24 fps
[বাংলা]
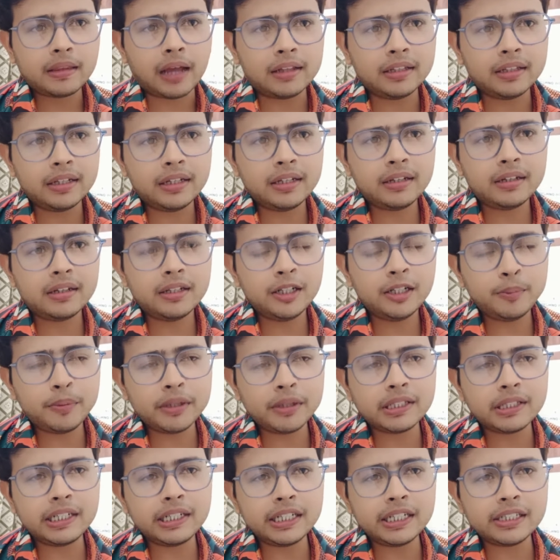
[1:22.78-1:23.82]
তাদের
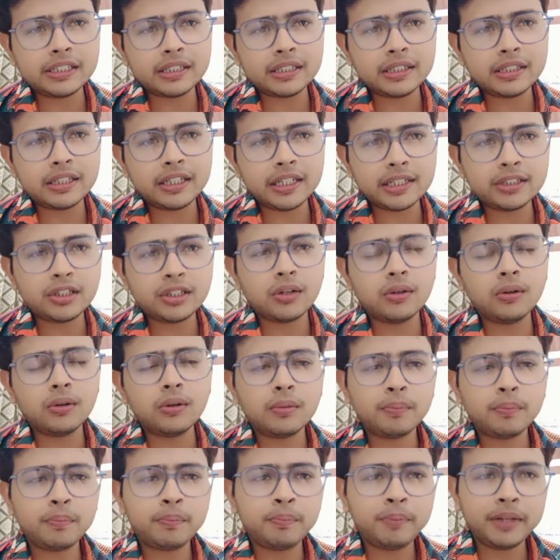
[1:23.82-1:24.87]
রিপ্রেজেন্টেশন গিয়েছিল
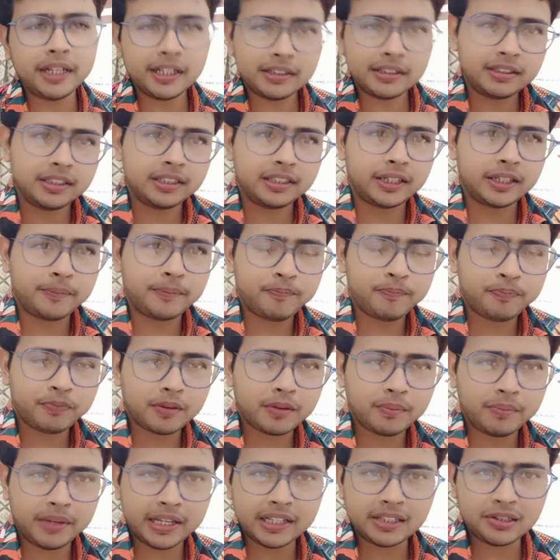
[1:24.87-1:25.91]
পিএসসিতে
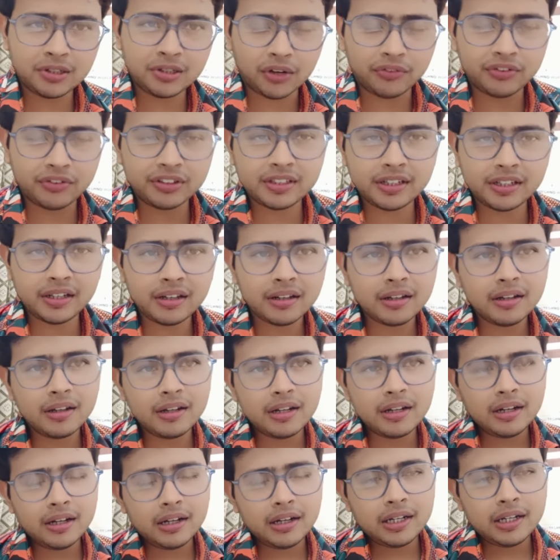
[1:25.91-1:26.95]
পিএসসি অফিসে
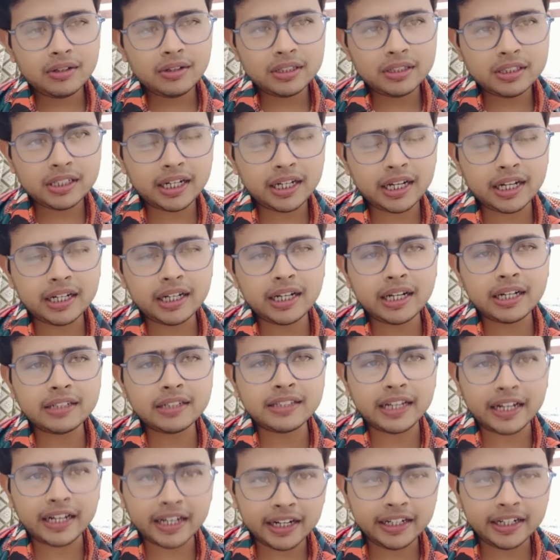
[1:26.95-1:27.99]
সেখানকার
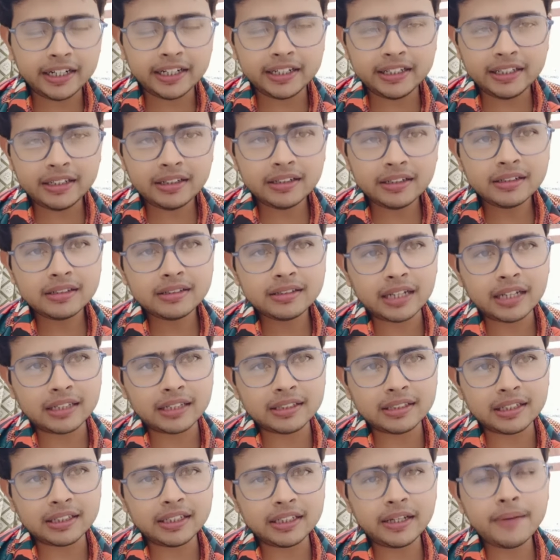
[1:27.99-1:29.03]
সেক্রেটারি তার
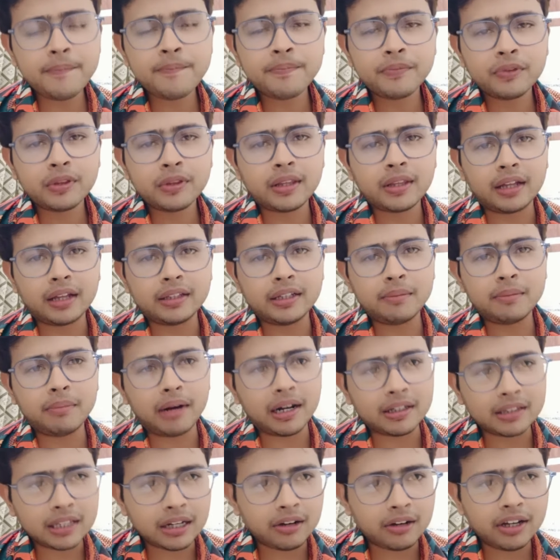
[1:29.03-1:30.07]
সাথে তাদের
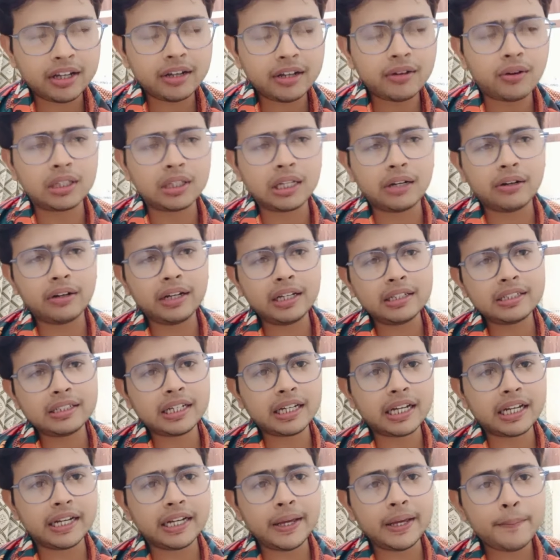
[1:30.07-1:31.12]
বার্তা হয় কথা হয়
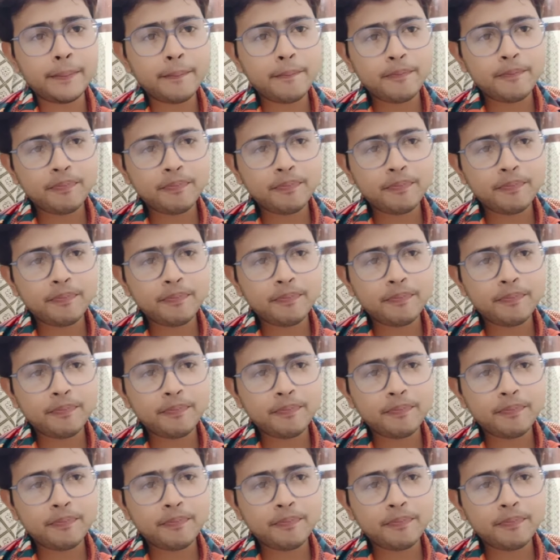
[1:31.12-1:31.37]
সেখানে